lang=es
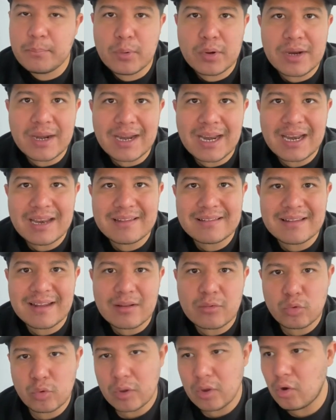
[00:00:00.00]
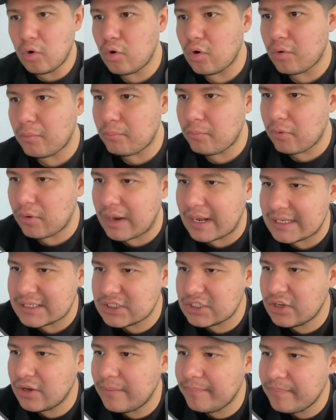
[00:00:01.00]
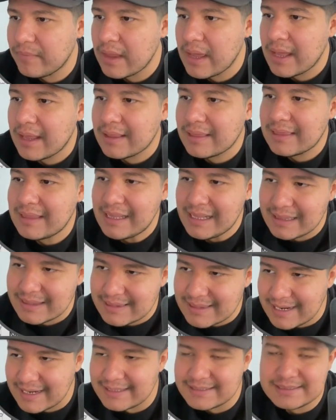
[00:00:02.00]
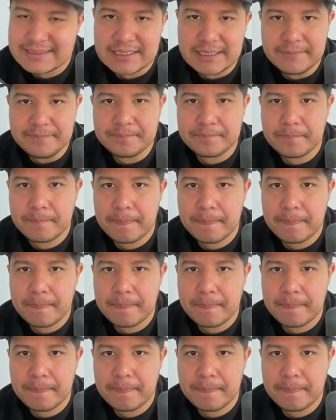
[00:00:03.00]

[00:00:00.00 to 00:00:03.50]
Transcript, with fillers: puedes realizar tu incorporación del 13